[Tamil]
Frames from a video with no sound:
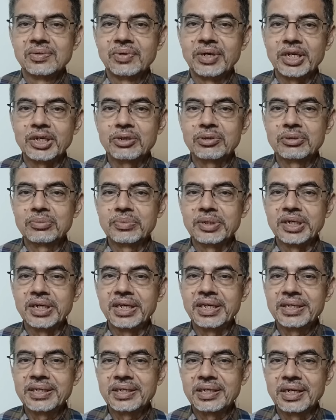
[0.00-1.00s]
வணக்கம்
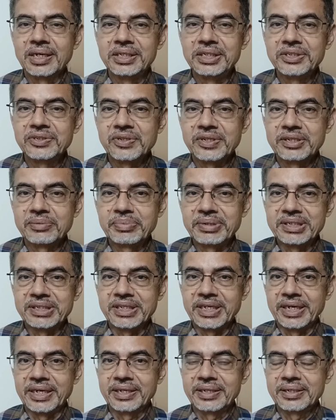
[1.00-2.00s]
நண்பர்களே நான் ஈஸ்வரன்
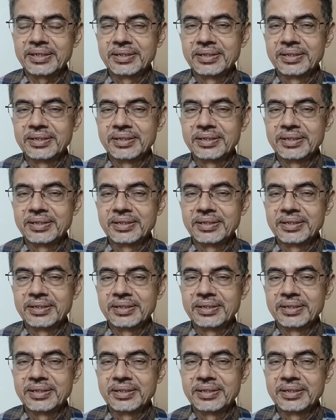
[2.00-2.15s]
பேசுகிறேன்